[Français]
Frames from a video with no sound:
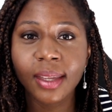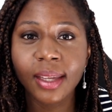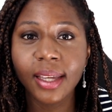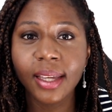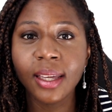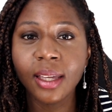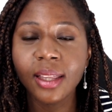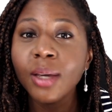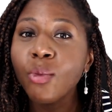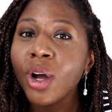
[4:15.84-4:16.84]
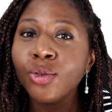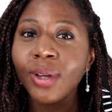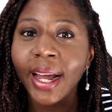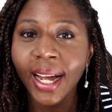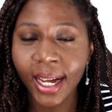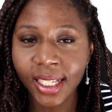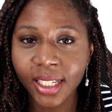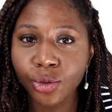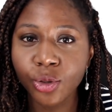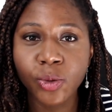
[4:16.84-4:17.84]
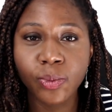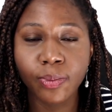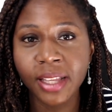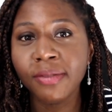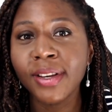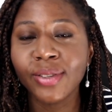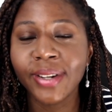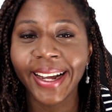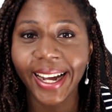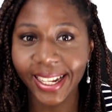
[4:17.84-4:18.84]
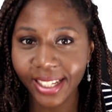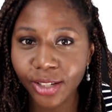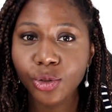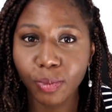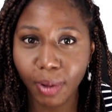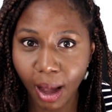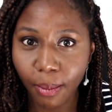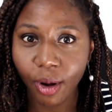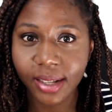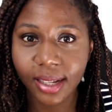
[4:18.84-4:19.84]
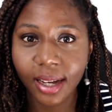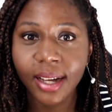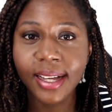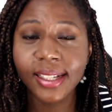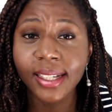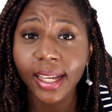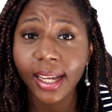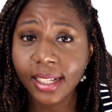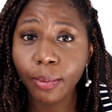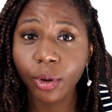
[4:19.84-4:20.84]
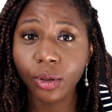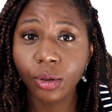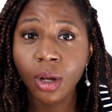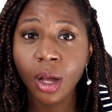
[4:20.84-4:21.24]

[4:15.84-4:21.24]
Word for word: et témoigne de la gratitude, manifeste de la gratitude par rapport à ça. C'est très important.